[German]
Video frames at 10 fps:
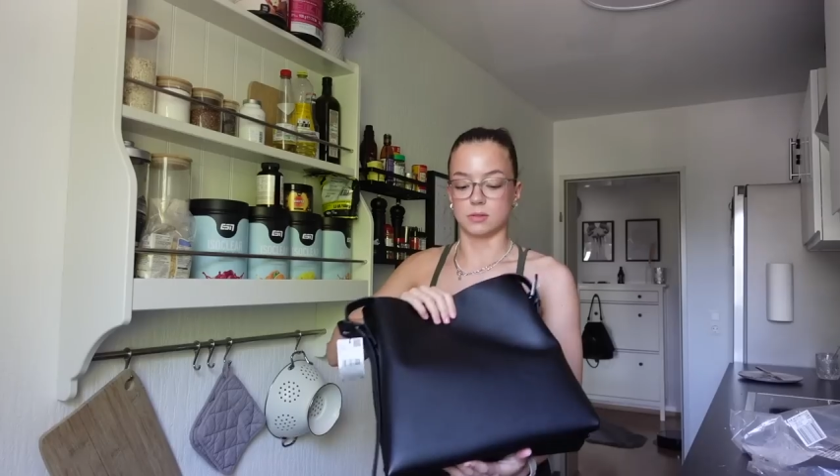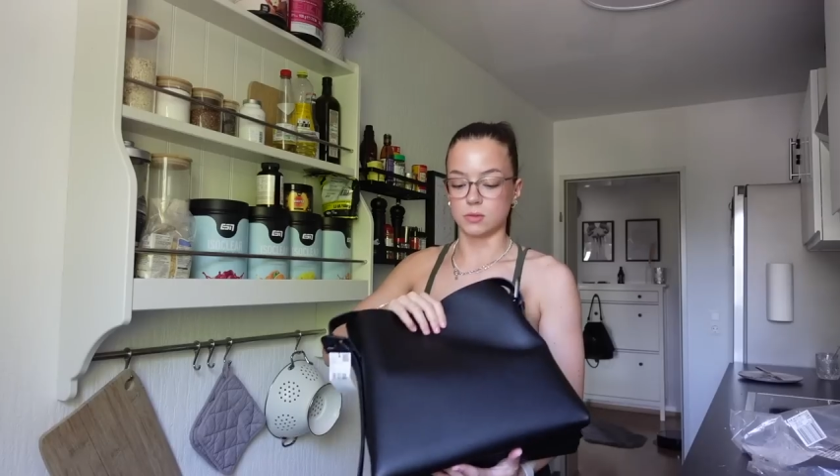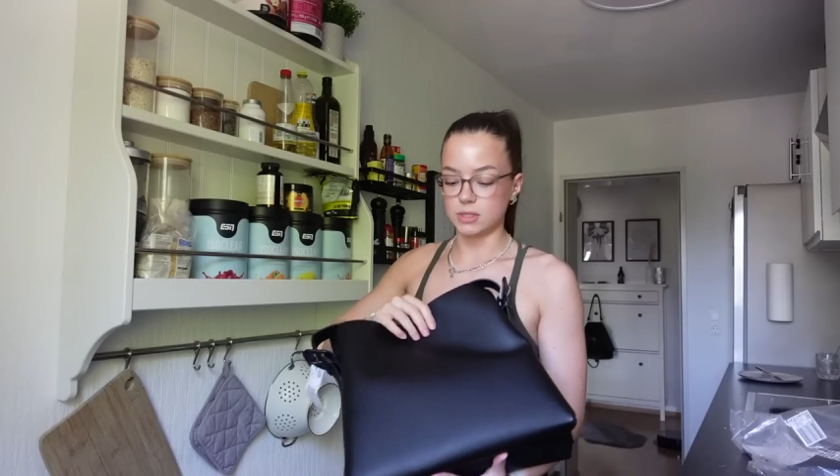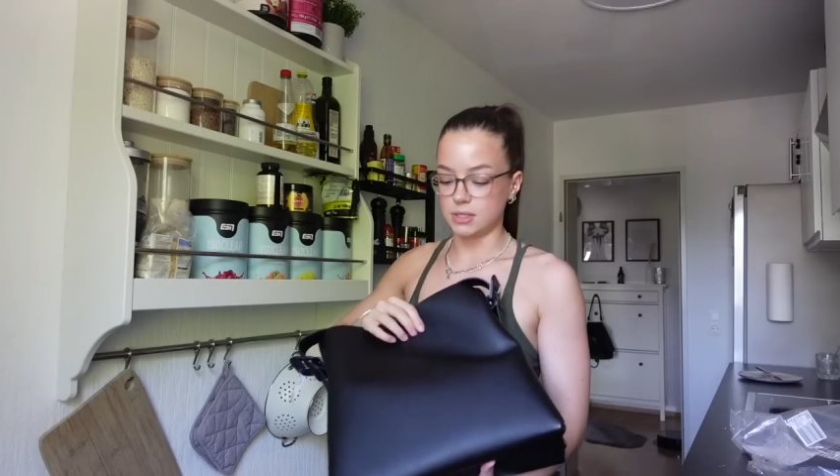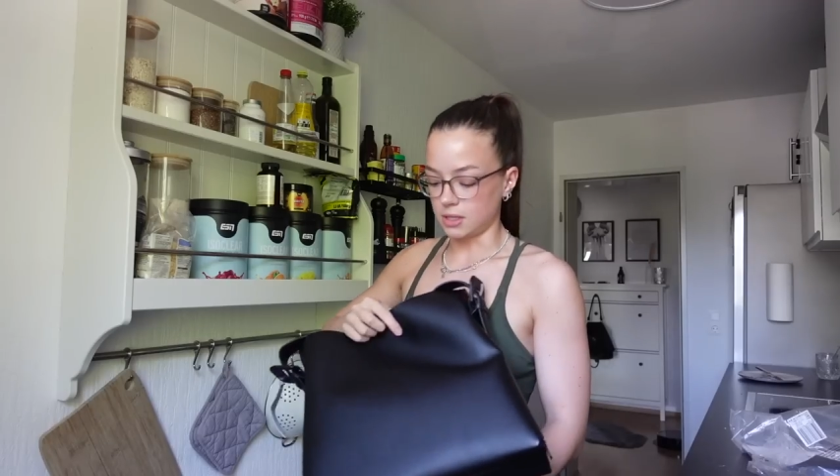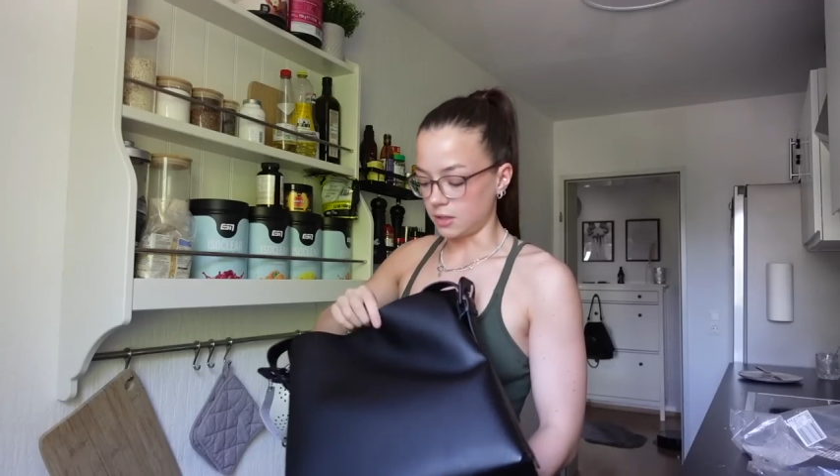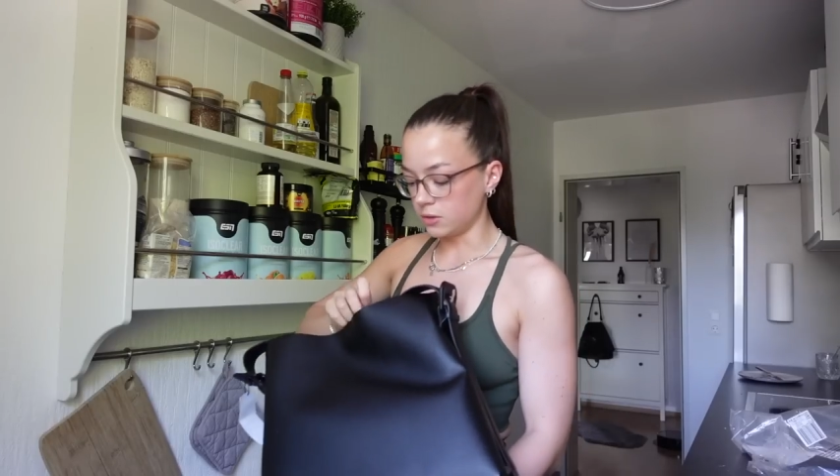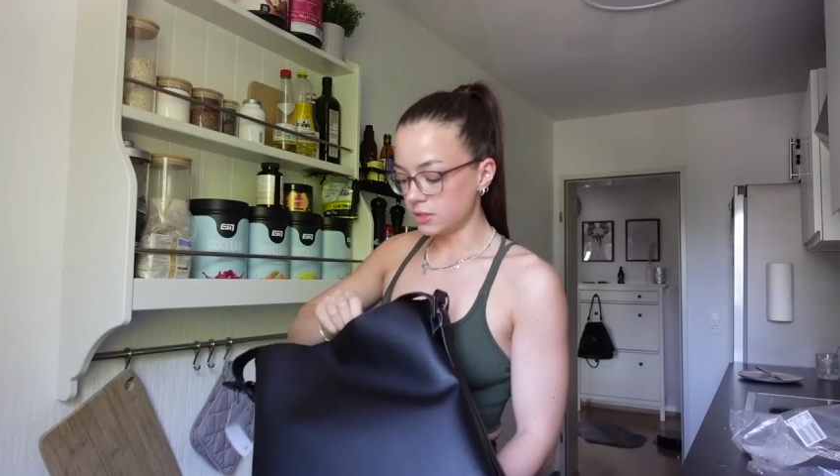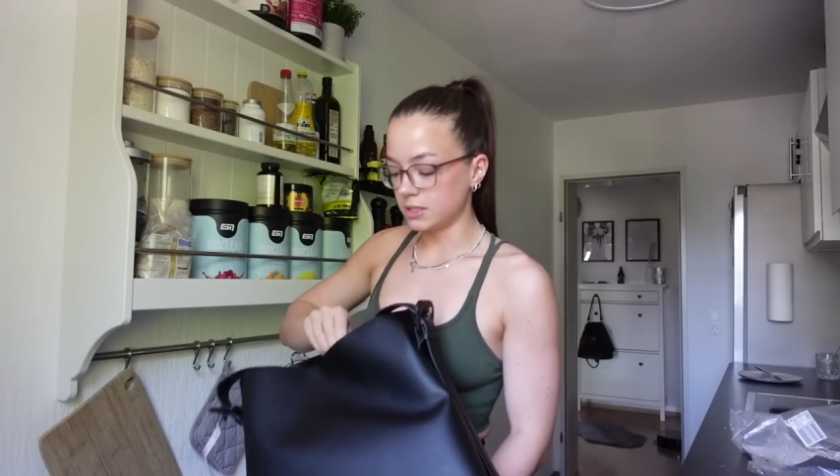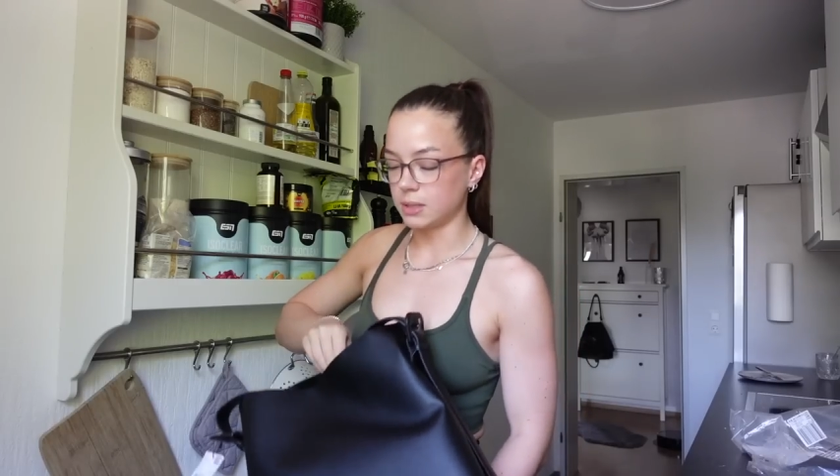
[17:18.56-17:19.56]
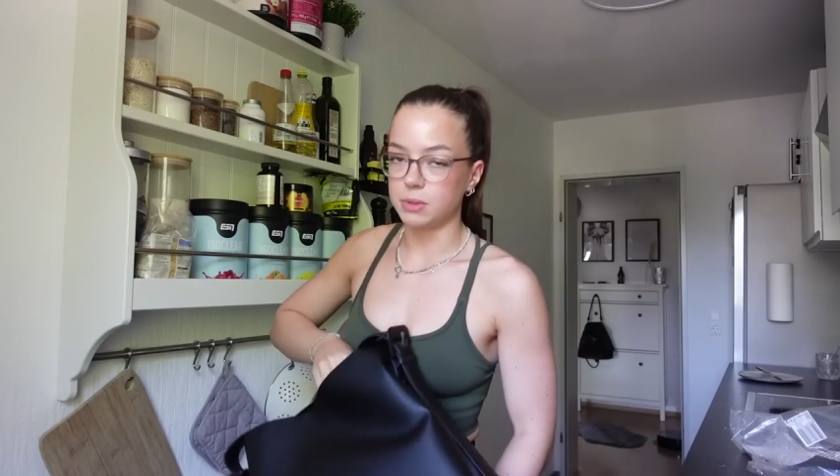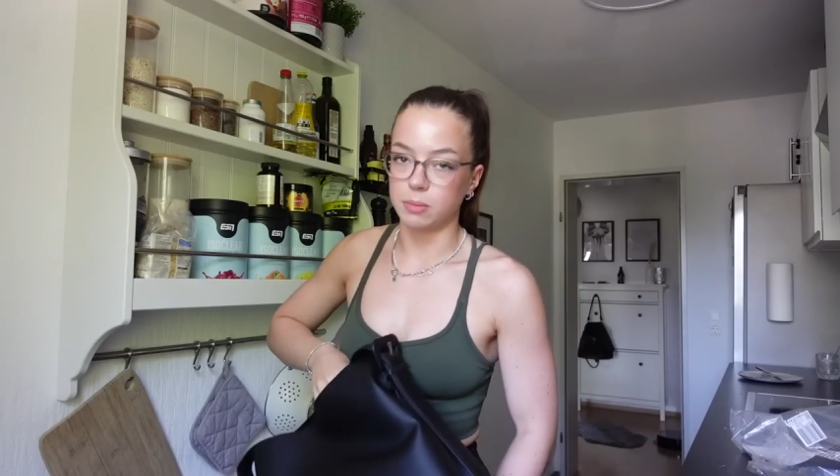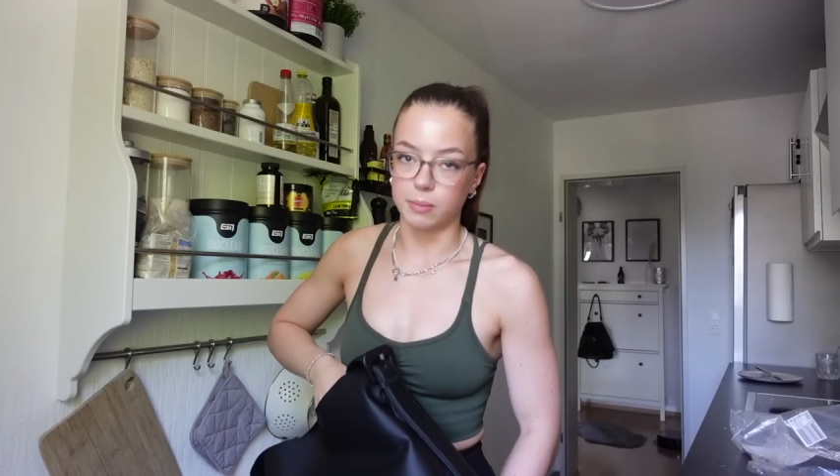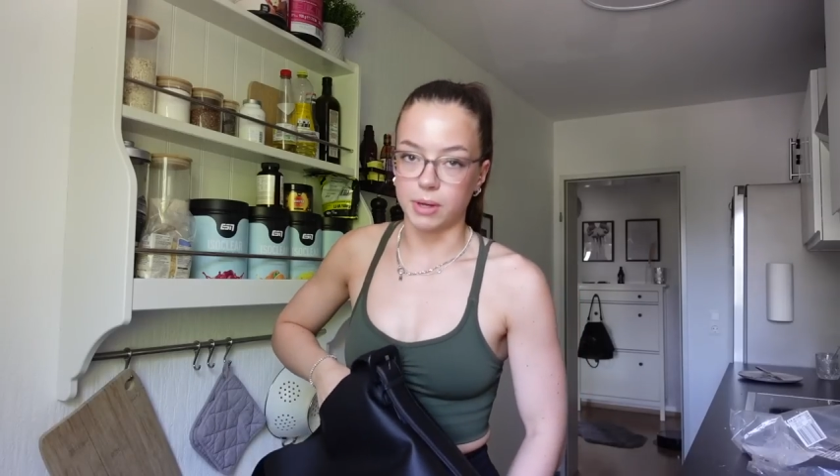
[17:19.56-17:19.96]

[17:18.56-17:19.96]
So sieht die aus. Ich habe die bei